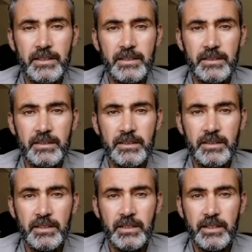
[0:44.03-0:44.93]
हैं
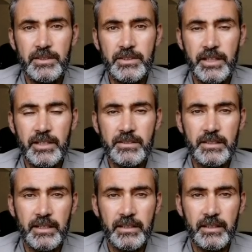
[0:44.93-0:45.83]
चेंज
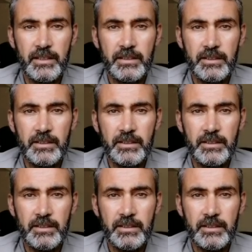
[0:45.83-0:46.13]
करके